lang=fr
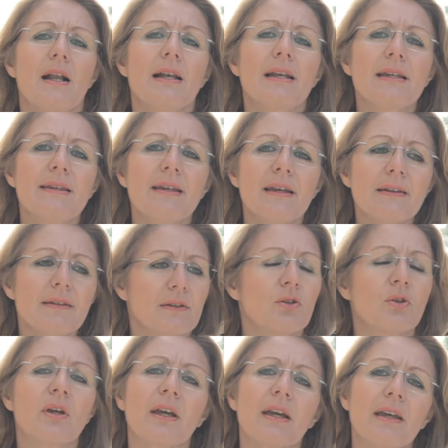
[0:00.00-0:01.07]
L'idée
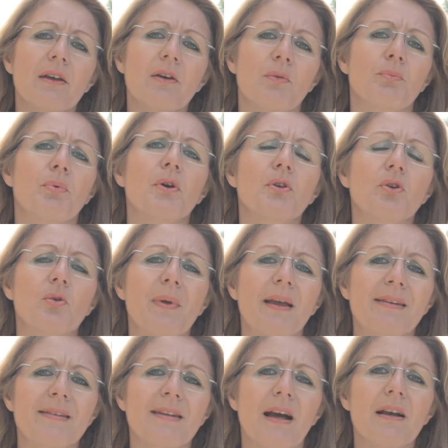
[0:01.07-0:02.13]
de créer un pôle
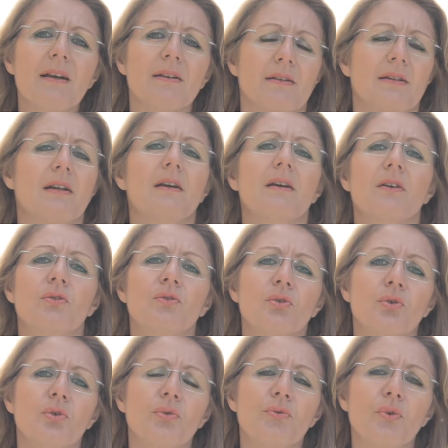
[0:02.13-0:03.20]
commercial sur ce